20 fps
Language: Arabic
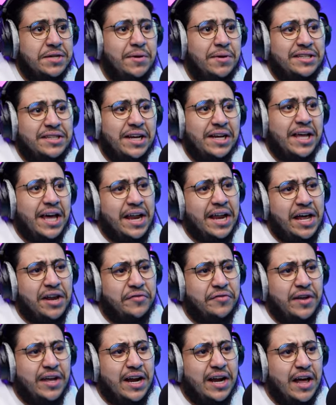يا جماعة الخير
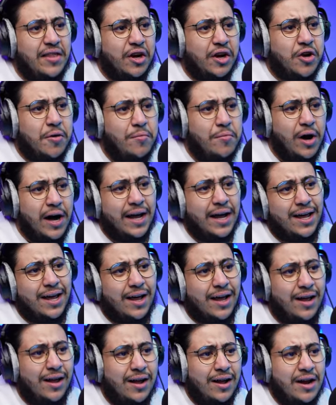حرفيا هذا الكومبو
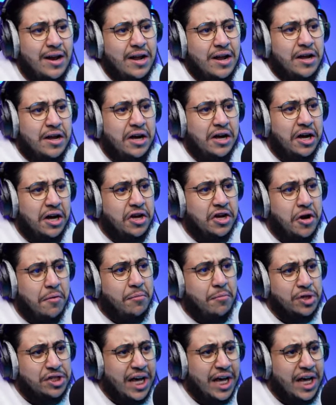حقها آه كومبو